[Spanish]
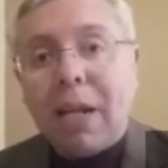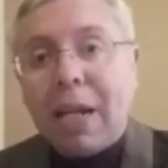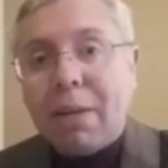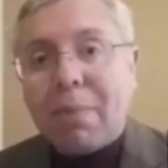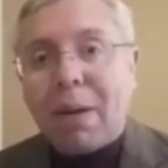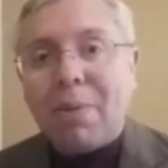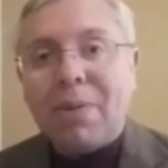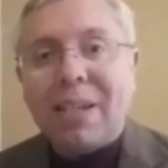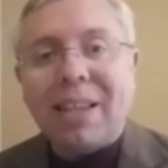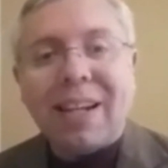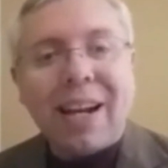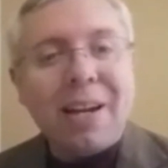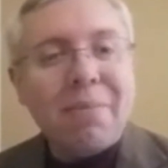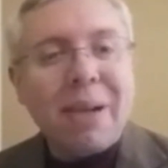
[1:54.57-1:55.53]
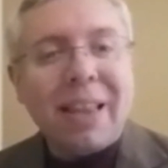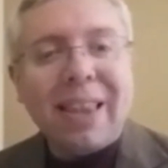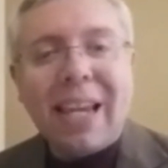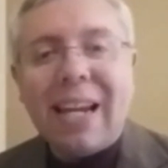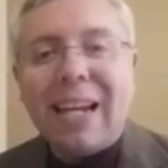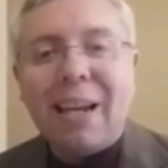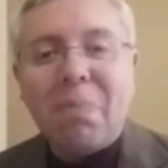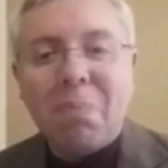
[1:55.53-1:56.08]
bien, vamos a entrar en
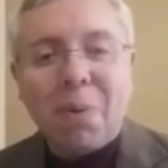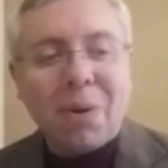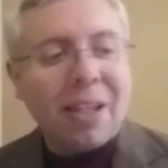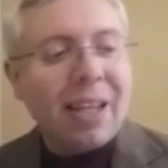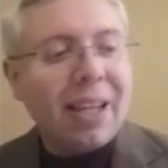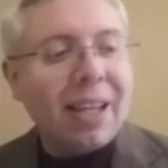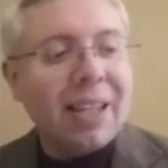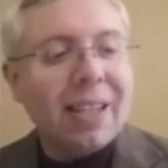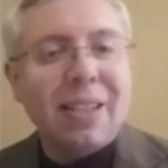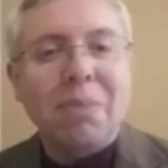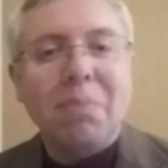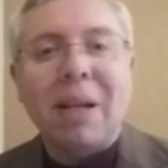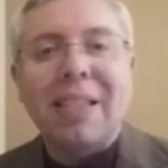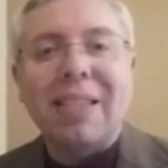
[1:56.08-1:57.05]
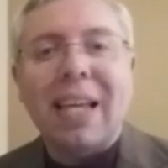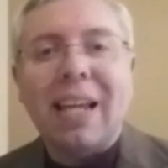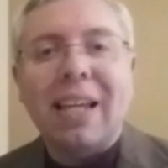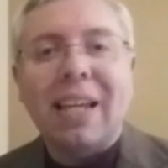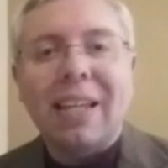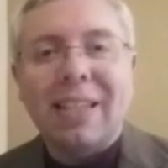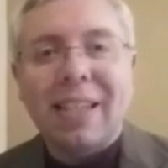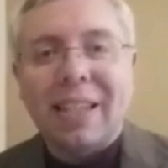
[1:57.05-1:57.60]
materia porque este
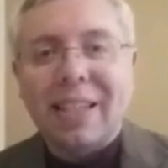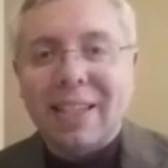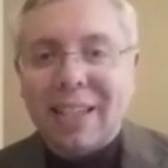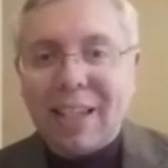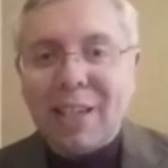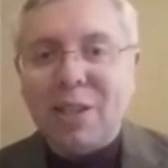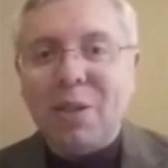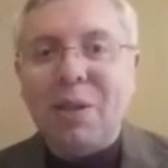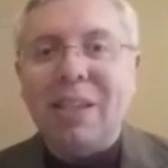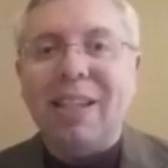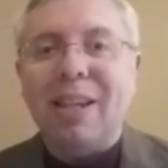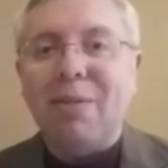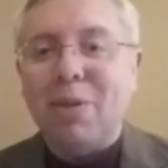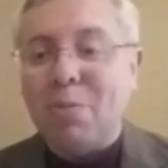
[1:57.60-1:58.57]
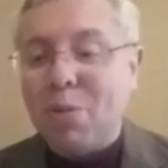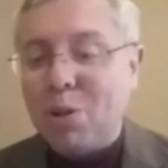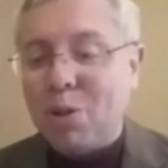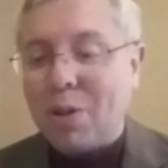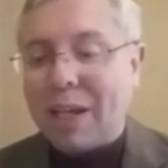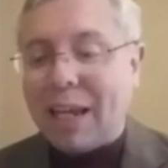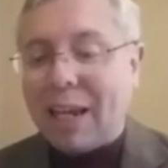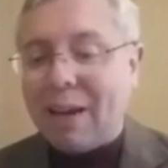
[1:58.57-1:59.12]
pasaje es extenso y tenemos
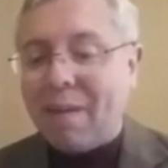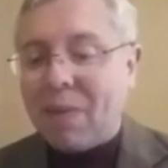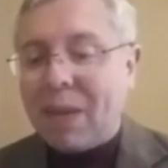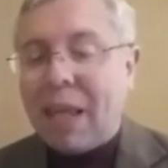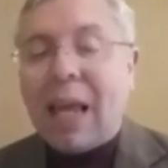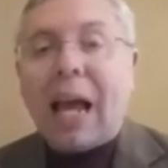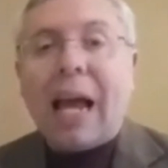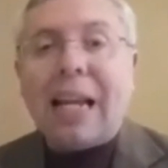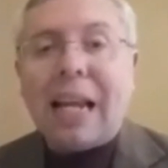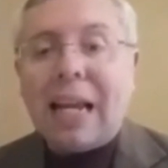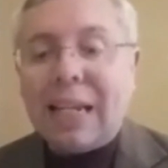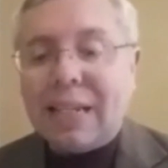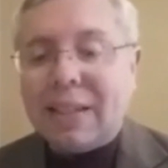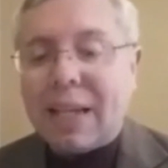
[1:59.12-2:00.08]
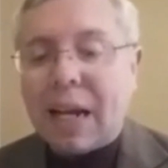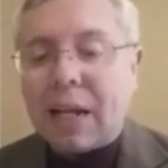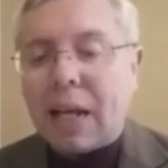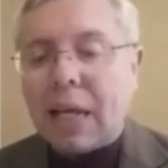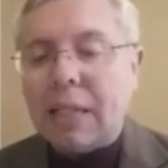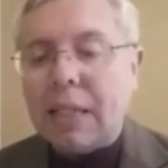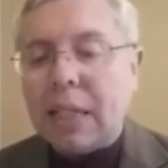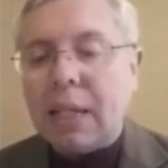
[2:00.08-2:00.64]
mucho que analizar.
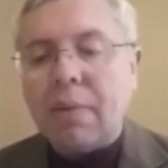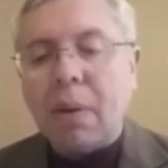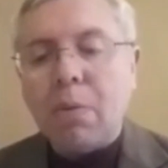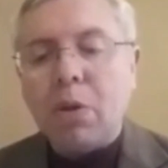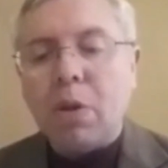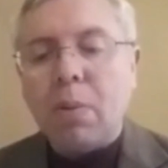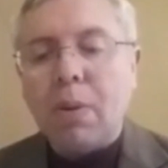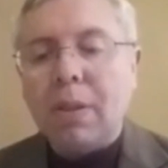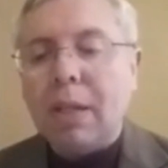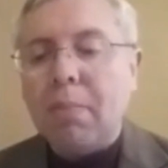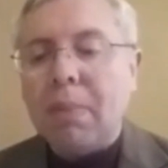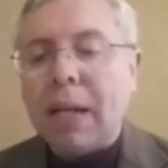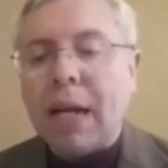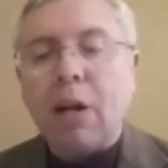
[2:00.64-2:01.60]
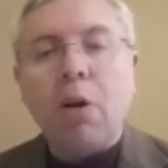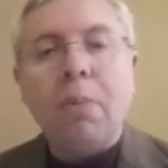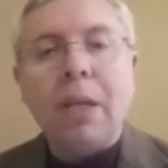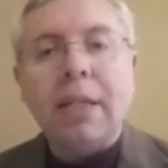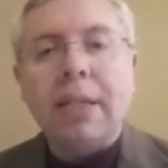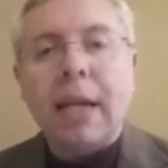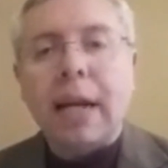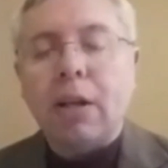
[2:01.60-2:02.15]
Así que vamos como siempre a
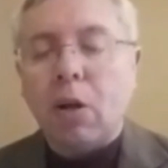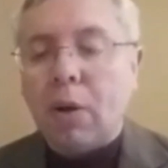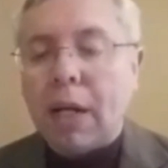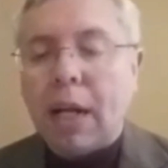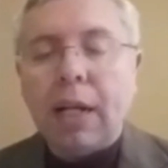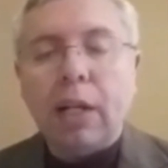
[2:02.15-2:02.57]
comenzar con la